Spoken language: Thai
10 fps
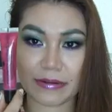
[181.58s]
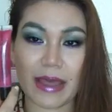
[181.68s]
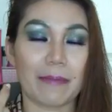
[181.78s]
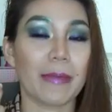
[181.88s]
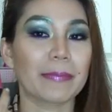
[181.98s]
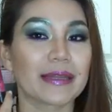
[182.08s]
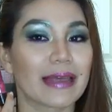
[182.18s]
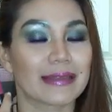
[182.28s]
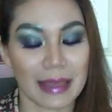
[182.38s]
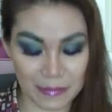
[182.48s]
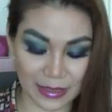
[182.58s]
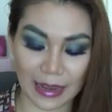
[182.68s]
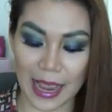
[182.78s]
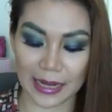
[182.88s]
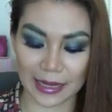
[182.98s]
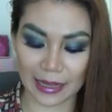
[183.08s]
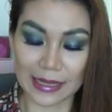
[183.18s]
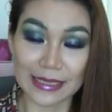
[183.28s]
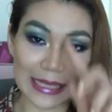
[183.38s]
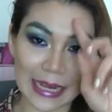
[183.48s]
เดียวแถมมาเป็นไซส์เต็มอีกต่างหากนะคะ
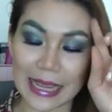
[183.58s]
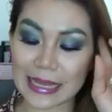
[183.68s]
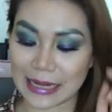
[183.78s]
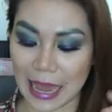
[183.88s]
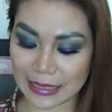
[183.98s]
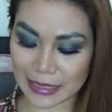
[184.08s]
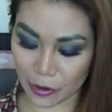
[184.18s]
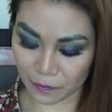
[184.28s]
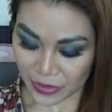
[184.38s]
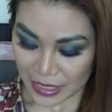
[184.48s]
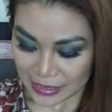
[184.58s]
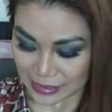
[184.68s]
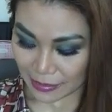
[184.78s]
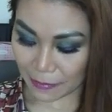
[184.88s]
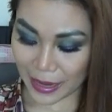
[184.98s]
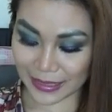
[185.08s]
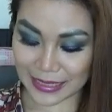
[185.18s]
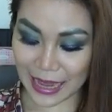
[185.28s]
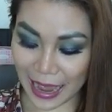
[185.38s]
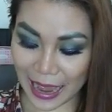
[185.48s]
ใช้ได้อีกนานทีเดียวแล้วอัน
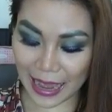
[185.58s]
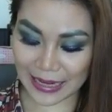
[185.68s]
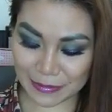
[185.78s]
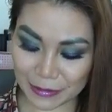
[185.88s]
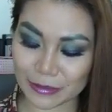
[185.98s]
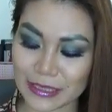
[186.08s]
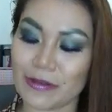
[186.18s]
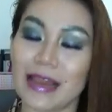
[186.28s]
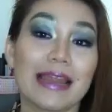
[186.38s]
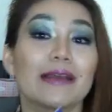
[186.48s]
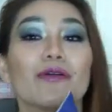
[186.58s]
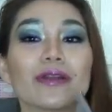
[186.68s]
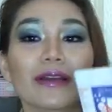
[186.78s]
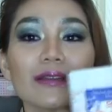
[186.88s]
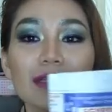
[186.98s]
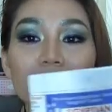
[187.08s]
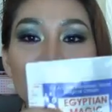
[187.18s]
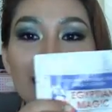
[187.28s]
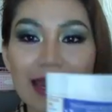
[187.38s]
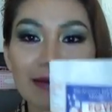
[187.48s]
ที่ 5 อันนี้พิมเข้าใจว่าหลาย ๆ คนก็ตื่น
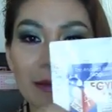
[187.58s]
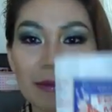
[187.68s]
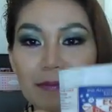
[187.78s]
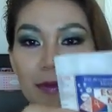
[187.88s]
เต้นกับพิ